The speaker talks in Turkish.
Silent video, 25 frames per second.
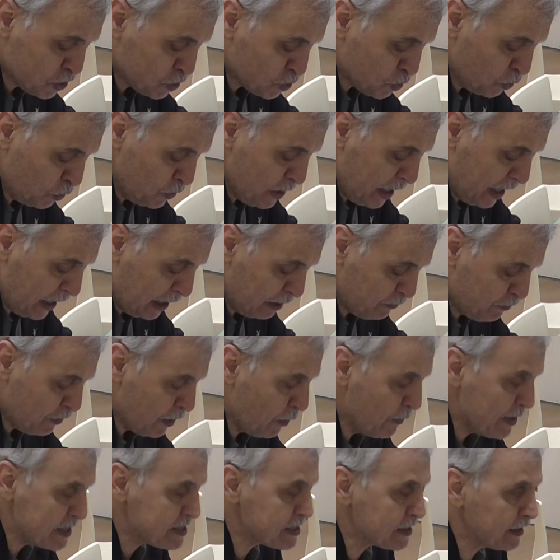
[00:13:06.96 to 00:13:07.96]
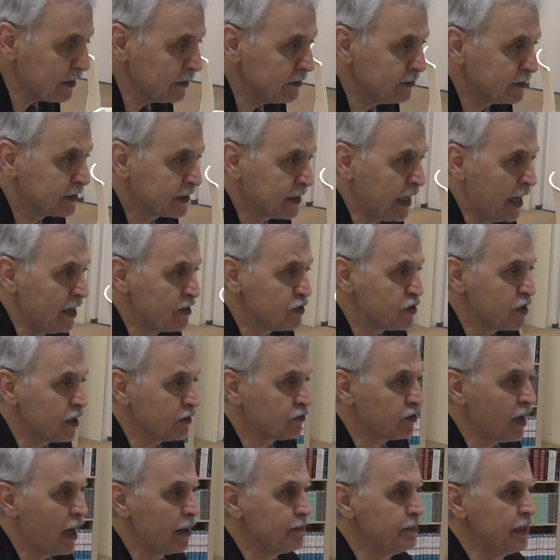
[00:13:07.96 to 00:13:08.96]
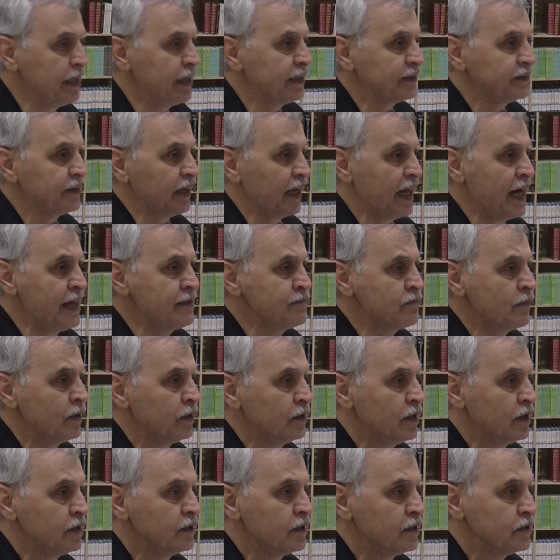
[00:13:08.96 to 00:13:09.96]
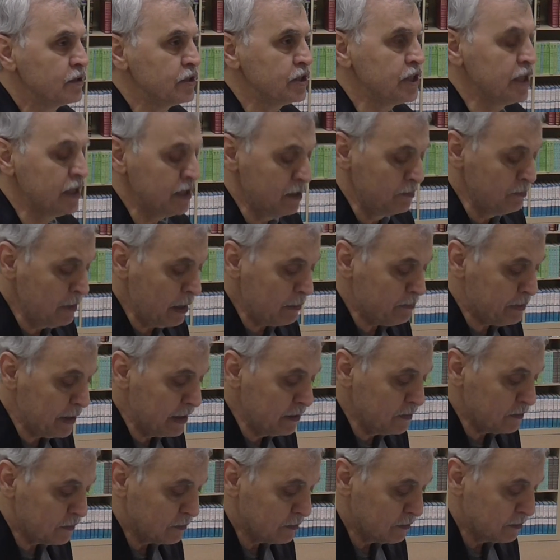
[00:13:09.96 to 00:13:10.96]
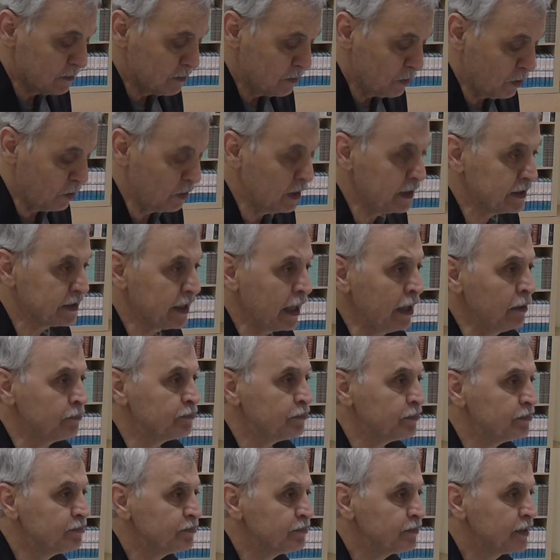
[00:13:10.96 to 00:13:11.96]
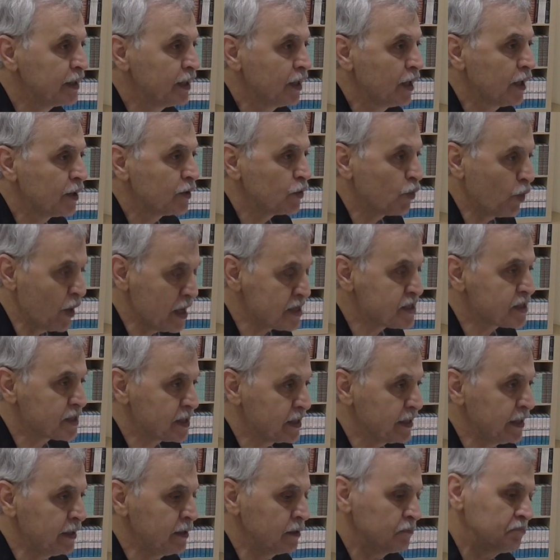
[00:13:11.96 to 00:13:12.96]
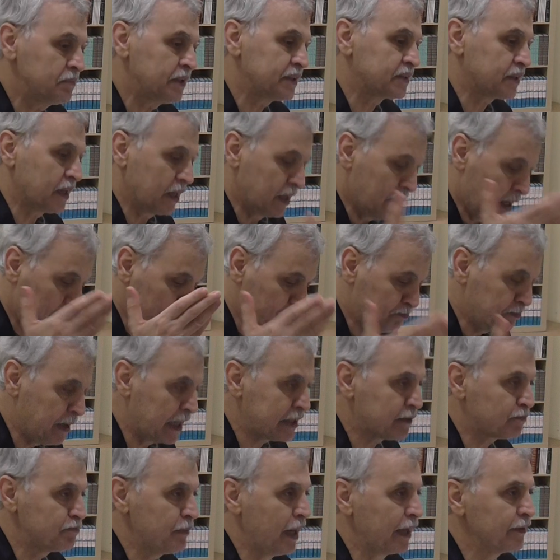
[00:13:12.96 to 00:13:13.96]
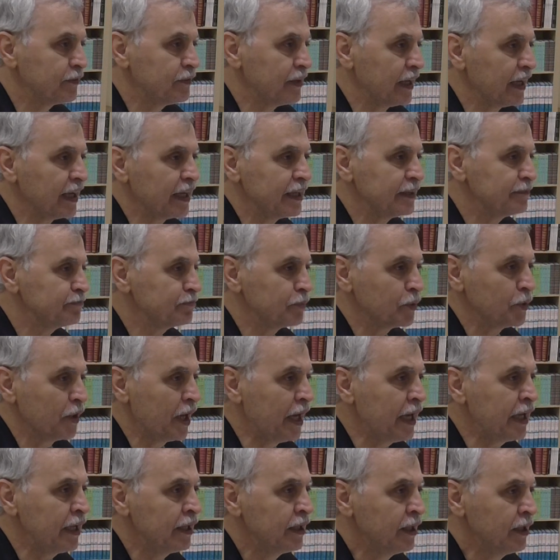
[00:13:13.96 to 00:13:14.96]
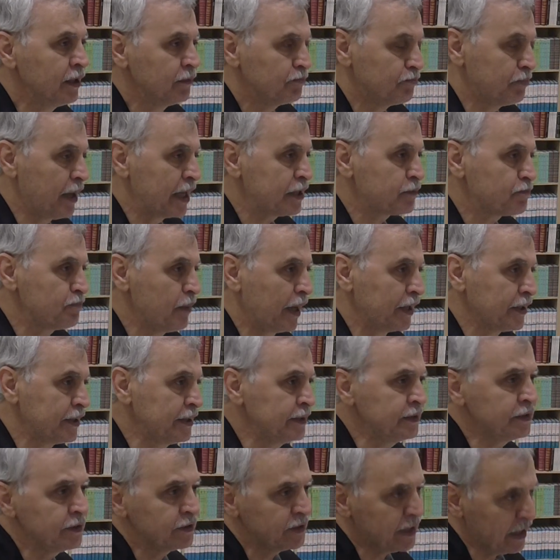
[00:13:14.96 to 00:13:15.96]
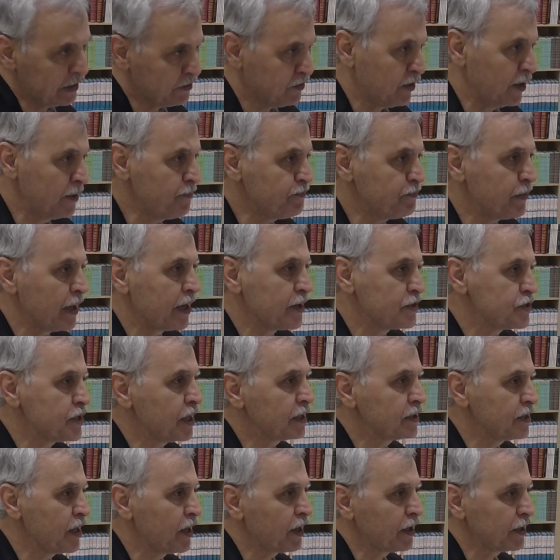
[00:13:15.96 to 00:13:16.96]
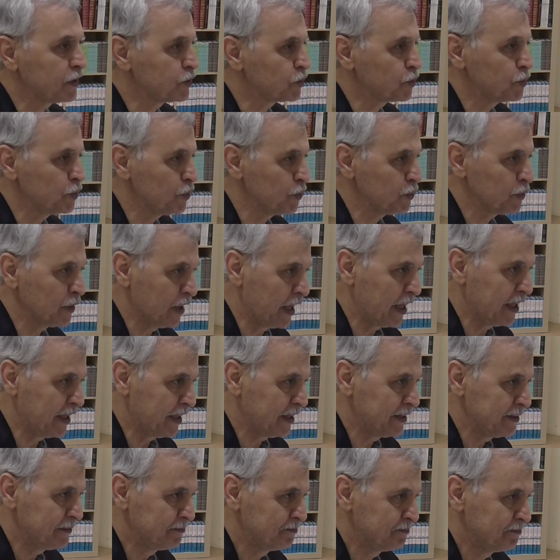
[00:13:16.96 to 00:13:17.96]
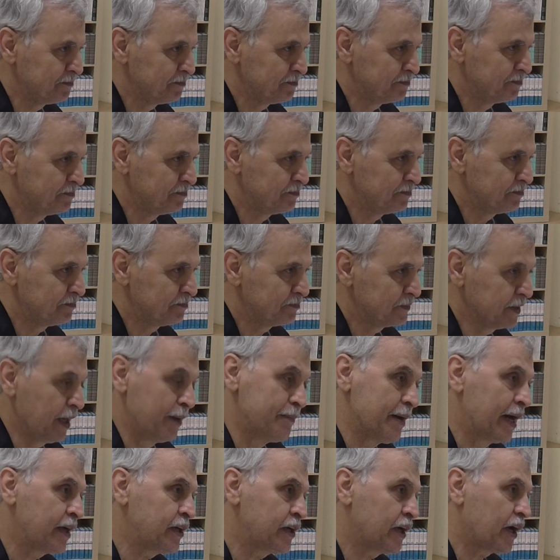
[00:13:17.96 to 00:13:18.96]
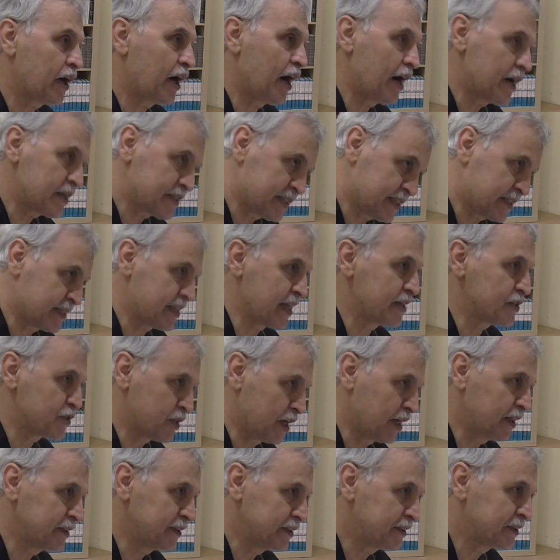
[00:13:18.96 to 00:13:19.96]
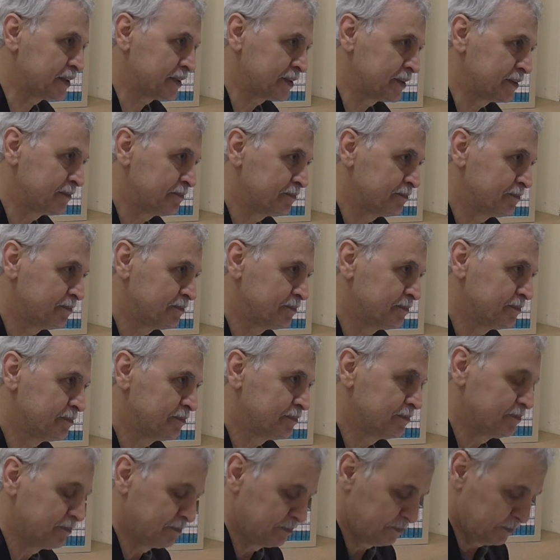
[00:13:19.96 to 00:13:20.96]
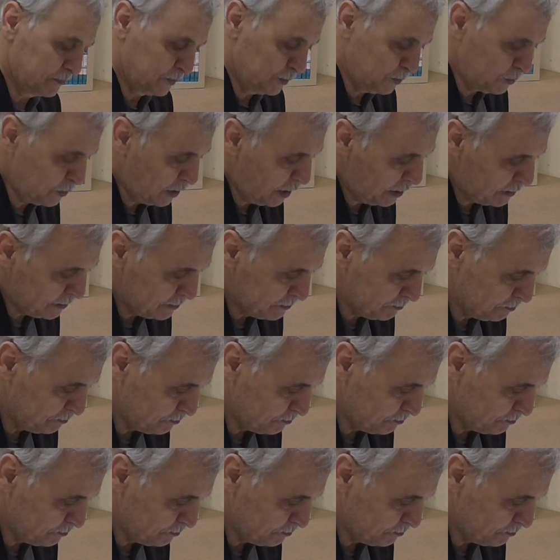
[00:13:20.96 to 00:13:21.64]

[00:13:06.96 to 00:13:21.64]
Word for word: işrûne elfe veskin. Sadece tahmin edilen 20 bin. Öyle değil mi? Veski mesela batman diyelim buna. Batmanı getirip verecekler Resulullah. Demek has da caiz. Güzel.